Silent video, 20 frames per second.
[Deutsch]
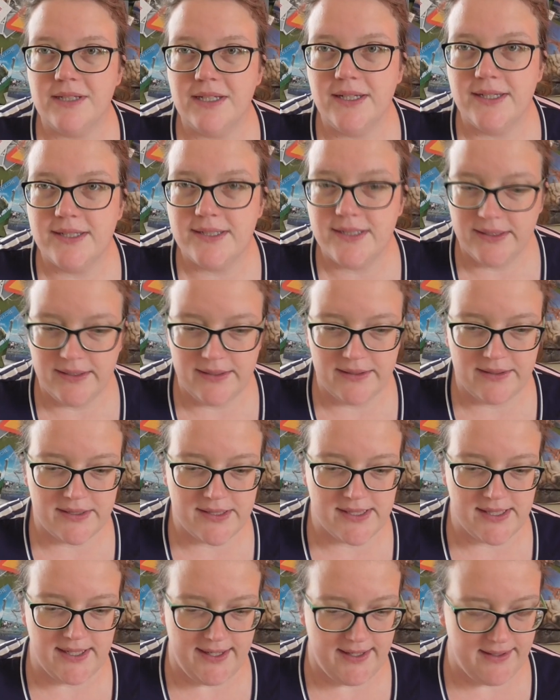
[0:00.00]
denn die sind
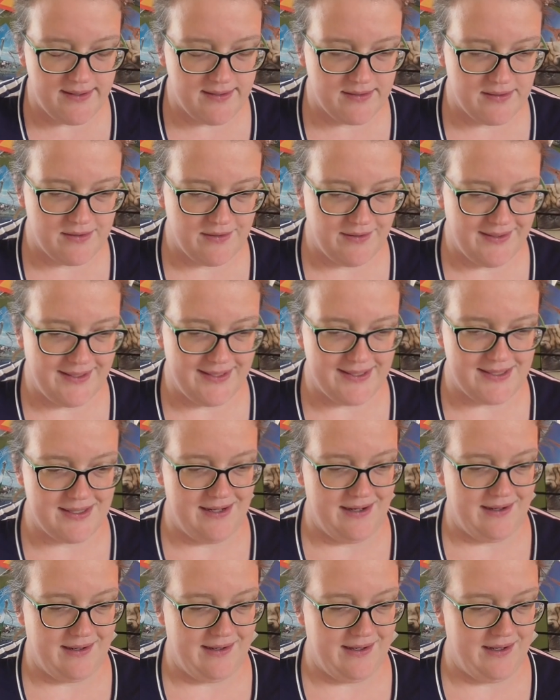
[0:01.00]
seit
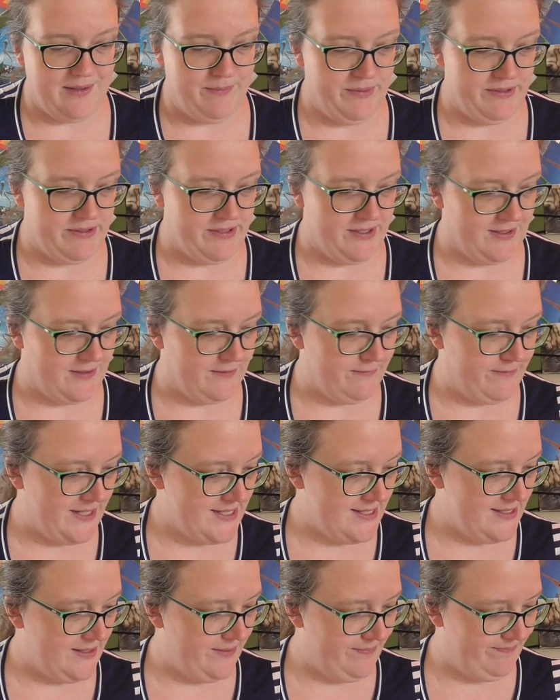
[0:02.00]
Donnerstagnachmittag
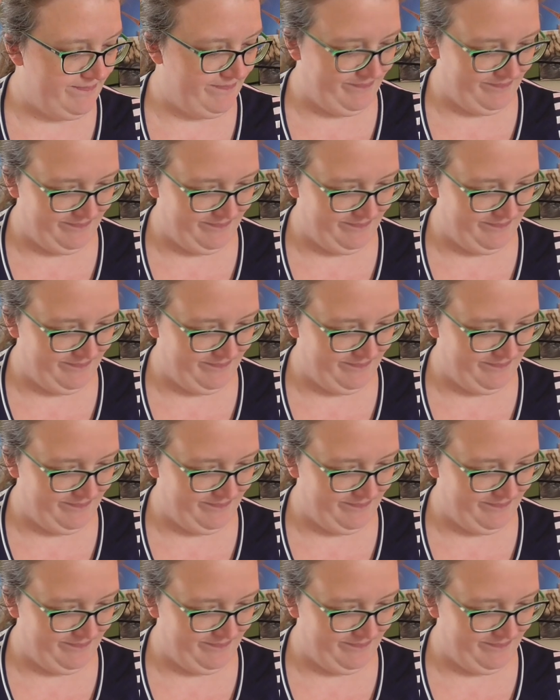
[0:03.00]
fertig.